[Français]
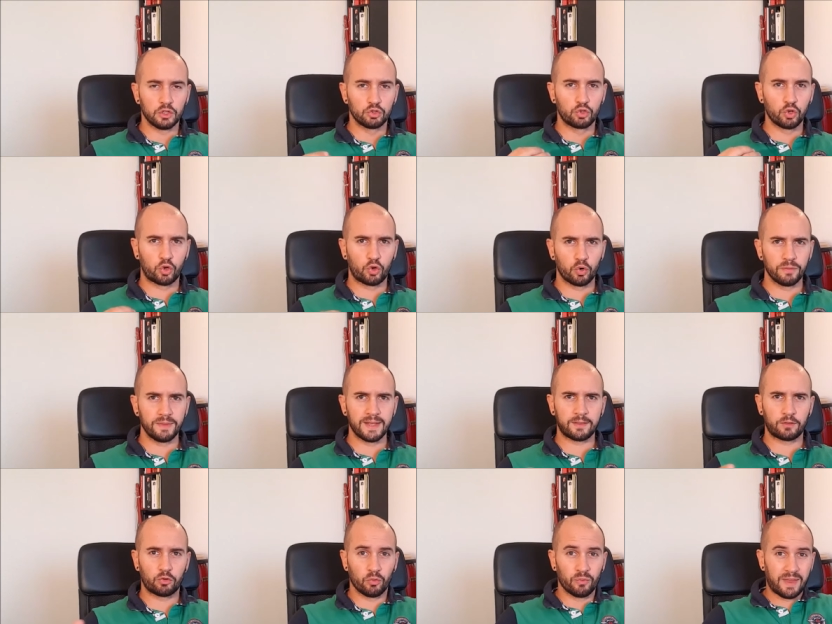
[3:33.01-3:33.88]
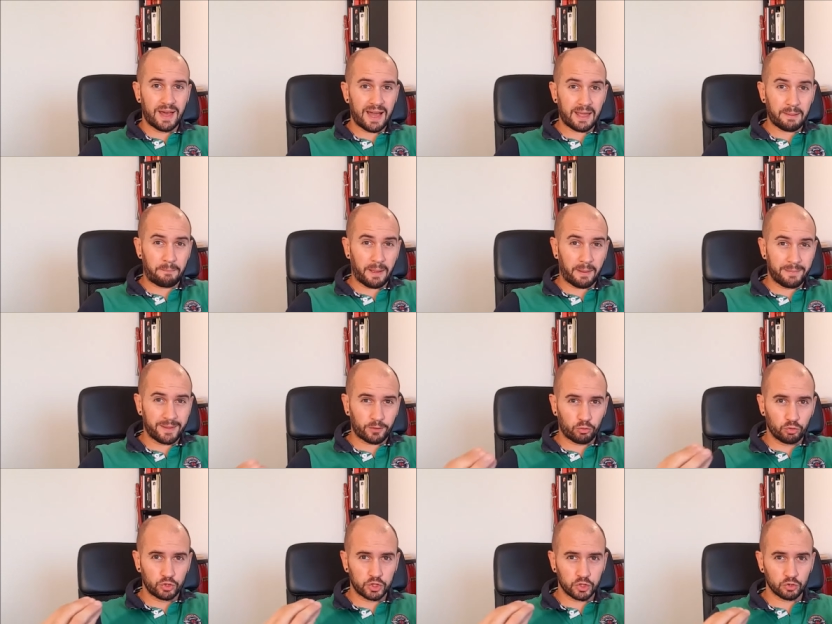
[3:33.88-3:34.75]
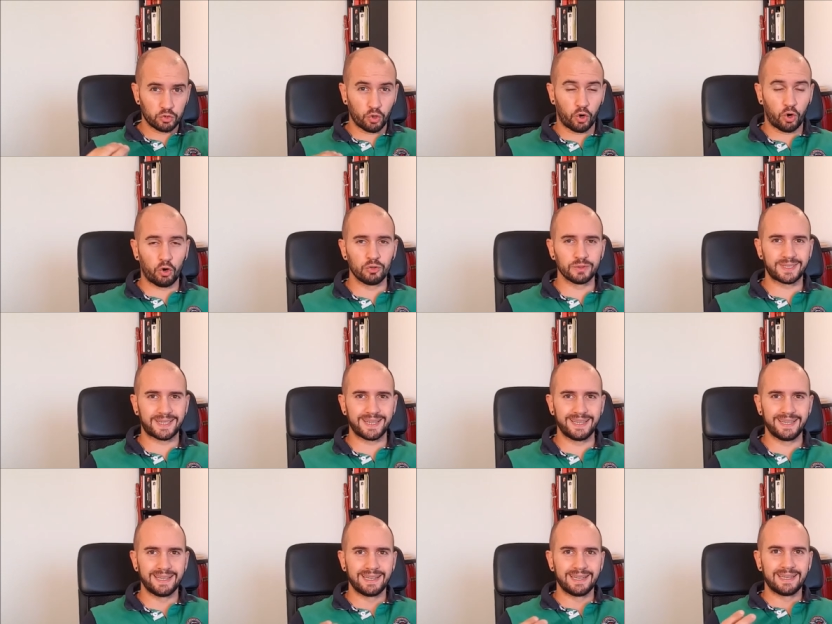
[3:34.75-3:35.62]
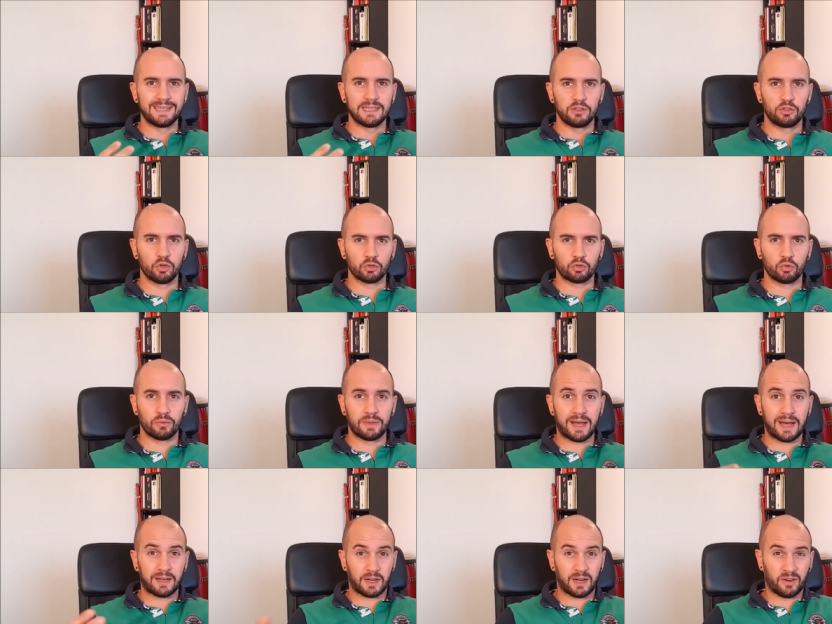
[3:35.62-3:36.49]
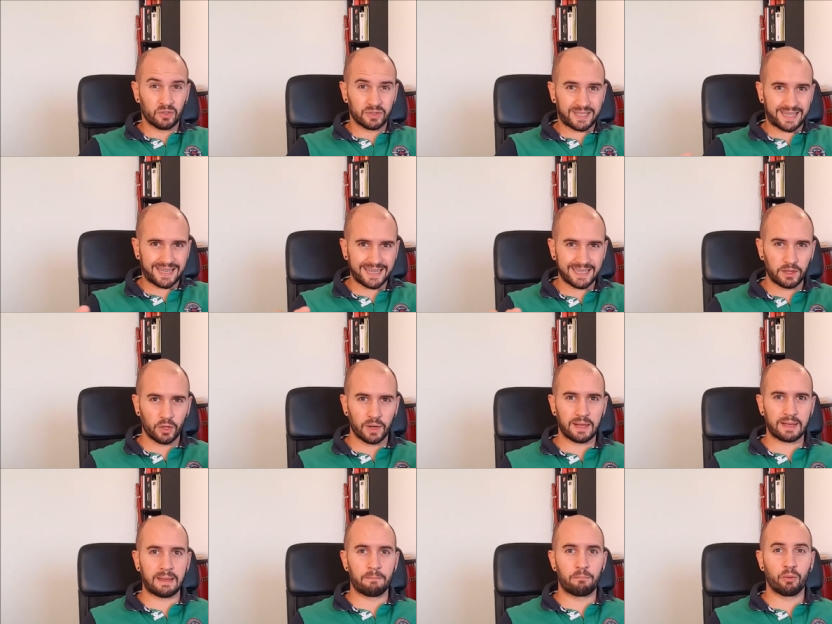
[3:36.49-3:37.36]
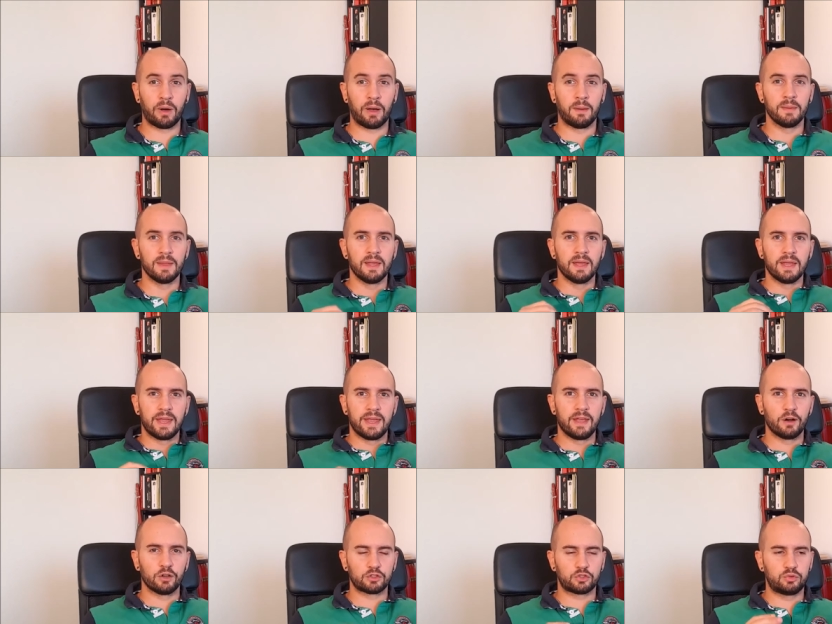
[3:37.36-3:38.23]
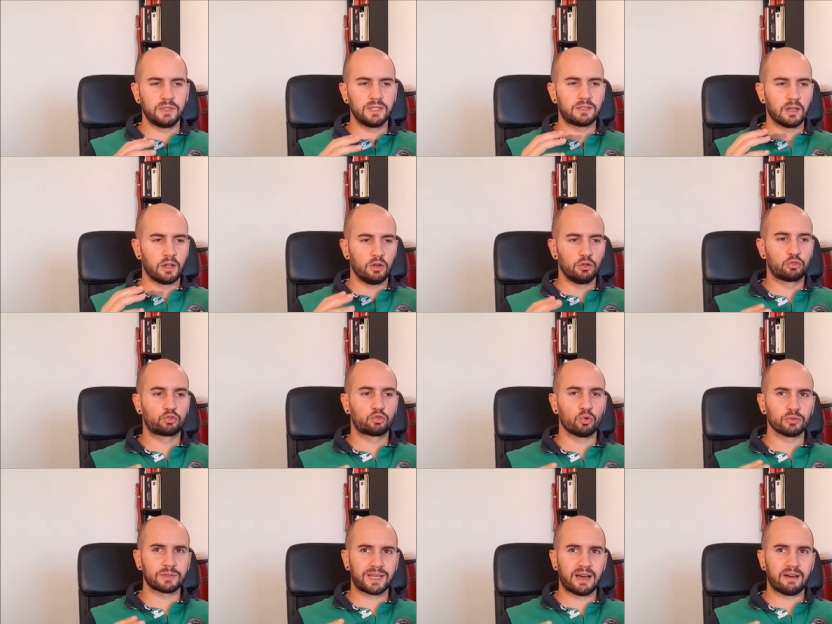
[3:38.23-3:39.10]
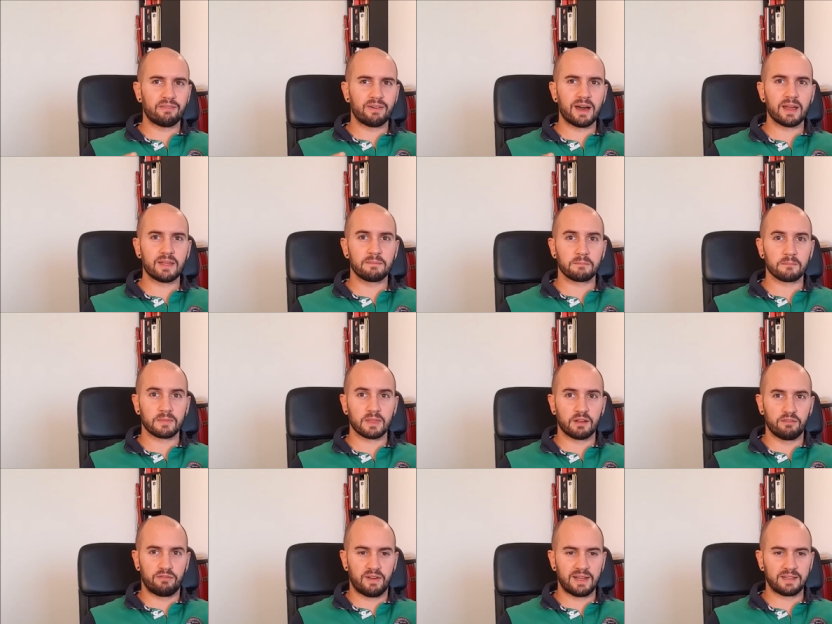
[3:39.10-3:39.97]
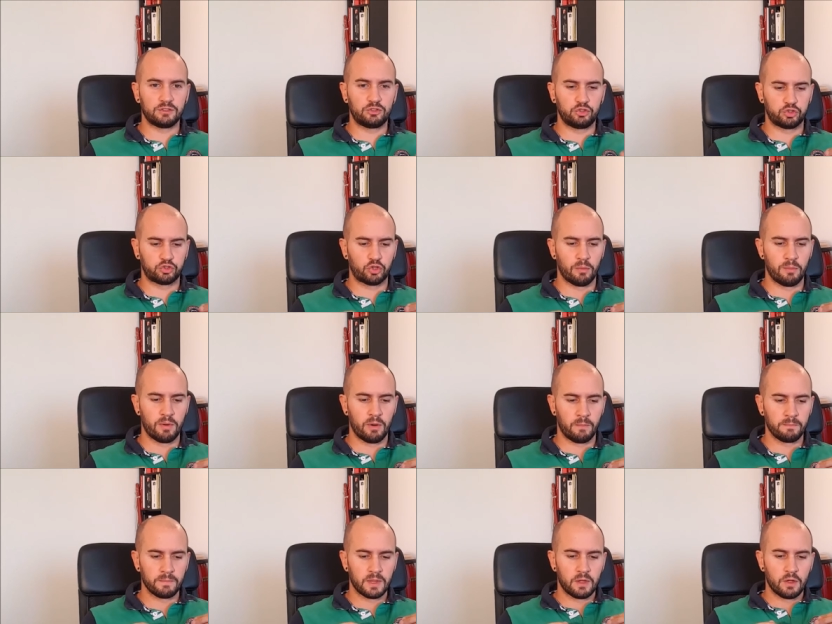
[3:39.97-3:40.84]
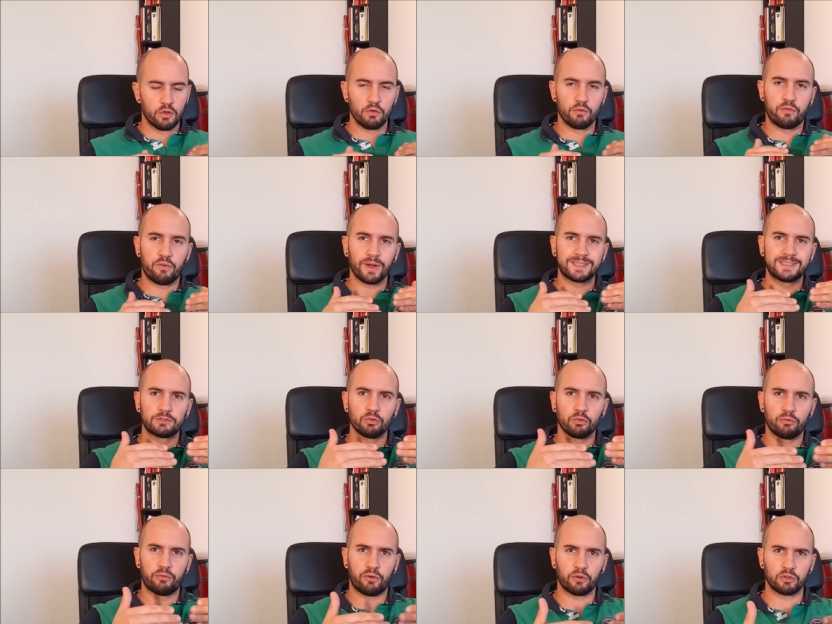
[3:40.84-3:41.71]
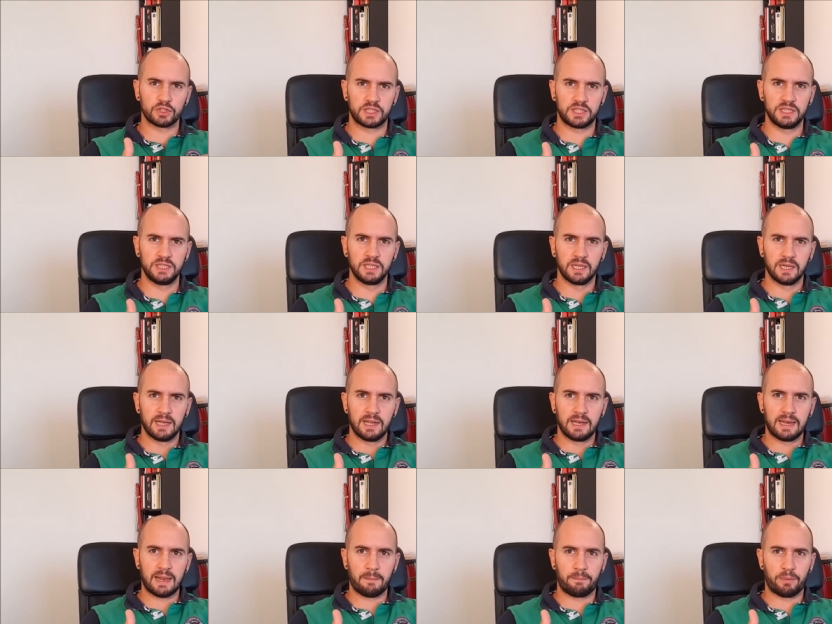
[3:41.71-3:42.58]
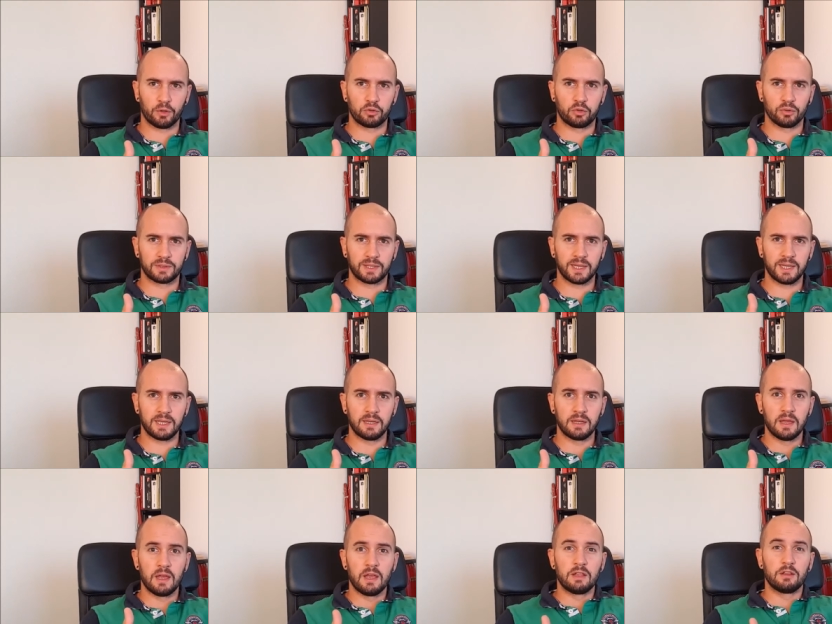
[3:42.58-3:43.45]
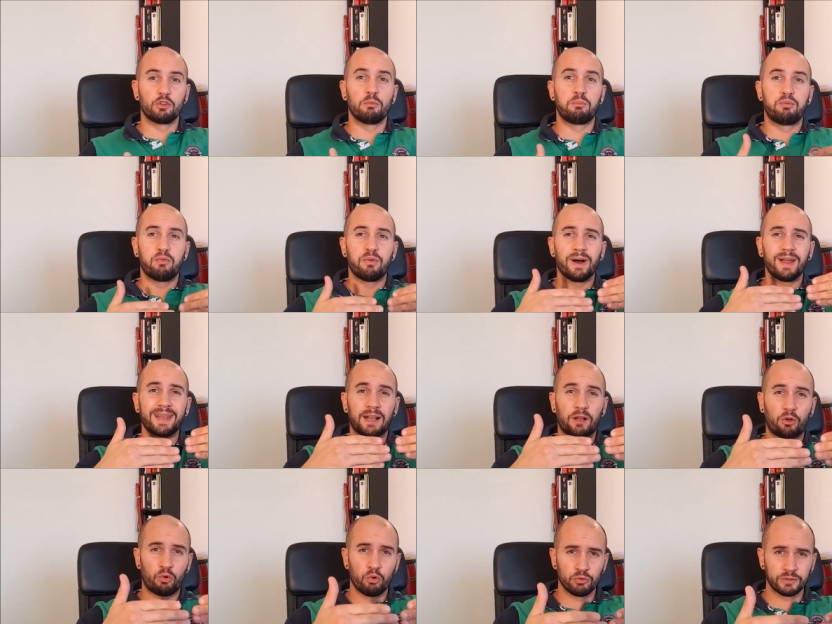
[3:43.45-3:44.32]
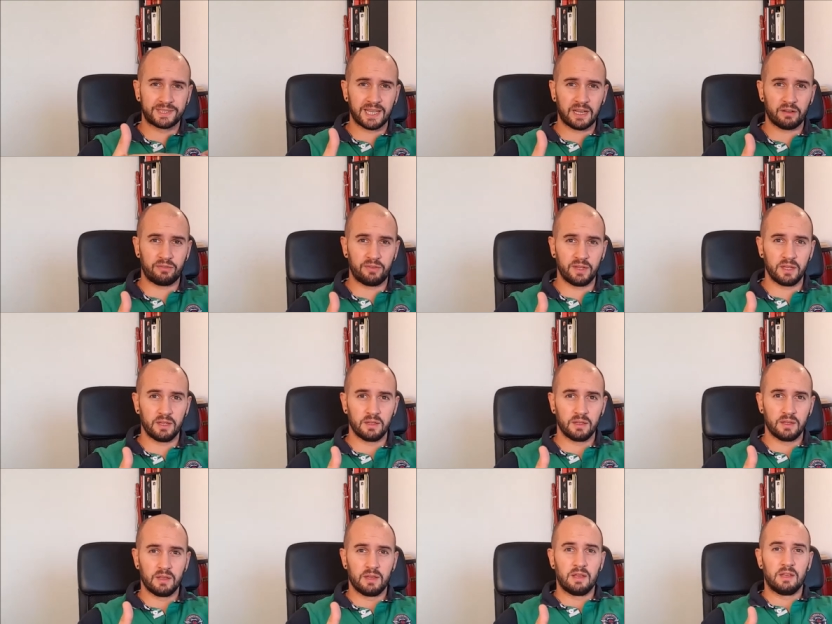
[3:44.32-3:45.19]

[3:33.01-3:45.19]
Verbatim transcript: de connaître ton art et permettre aux gens de rentrer dont on a rentré dans la capora. Et ensuite, ton travail va être justement, une fois qu'ils ont franchi la porte d'entrée, de pouvoir les conserver,